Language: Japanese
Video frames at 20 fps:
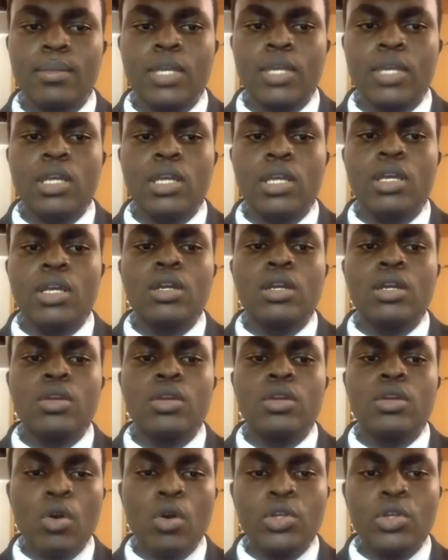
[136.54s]
農業
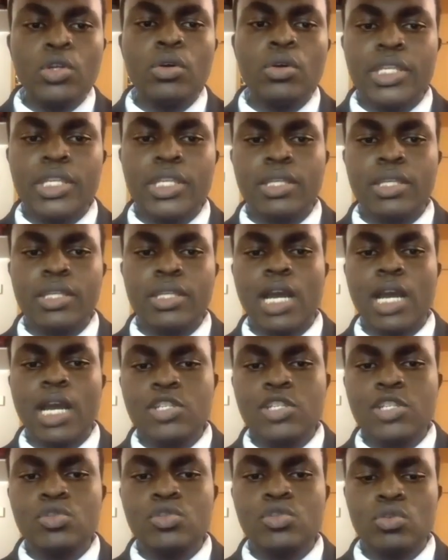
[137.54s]
に関する
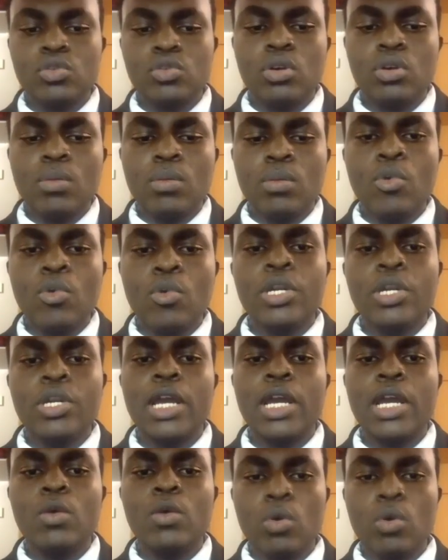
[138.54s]
問題を
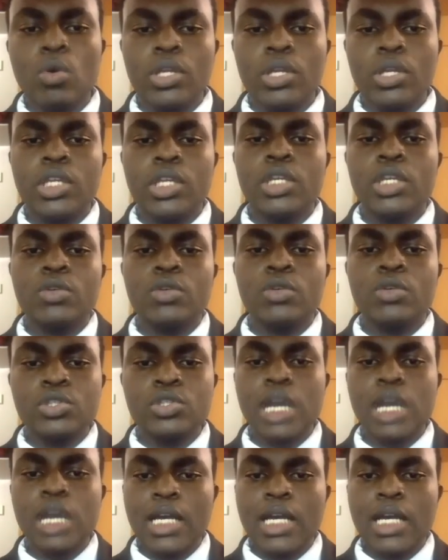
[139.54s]
いくつか
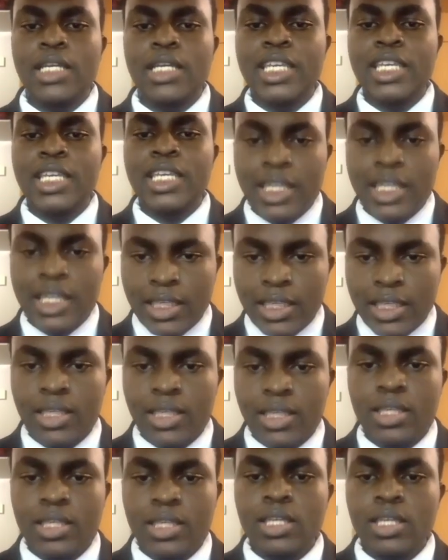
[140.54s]
聞き、
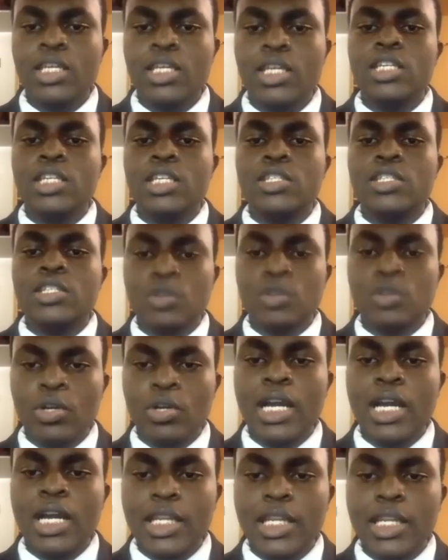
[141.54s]
その中に
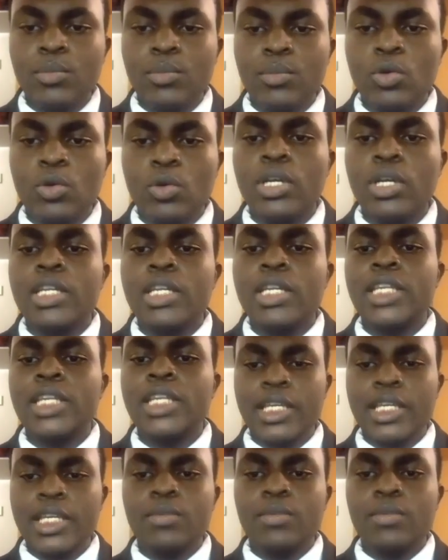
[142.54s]
も電気不
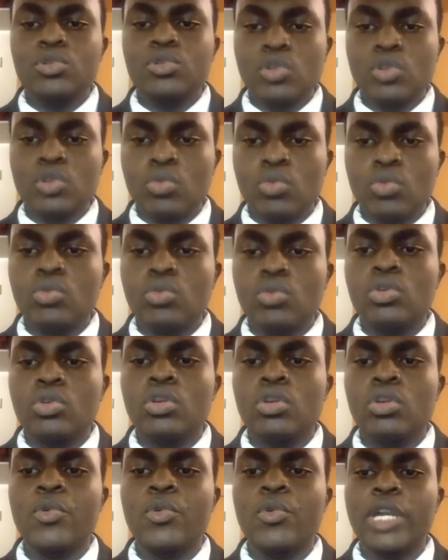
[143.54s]
足の問
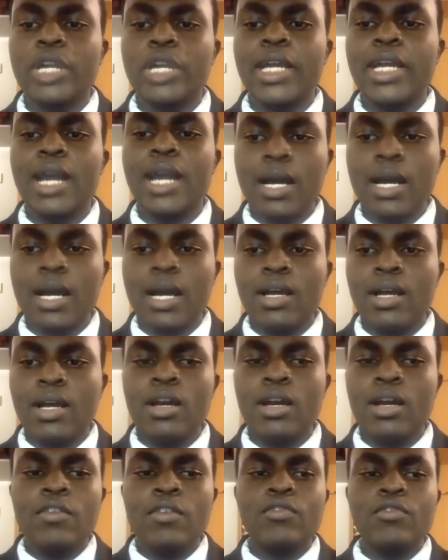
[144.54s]
題が含
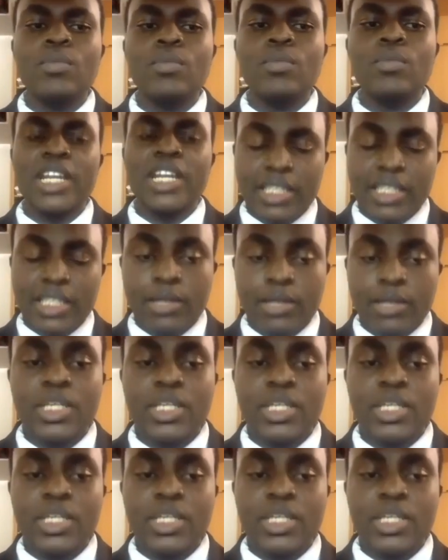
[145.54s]
まれていました。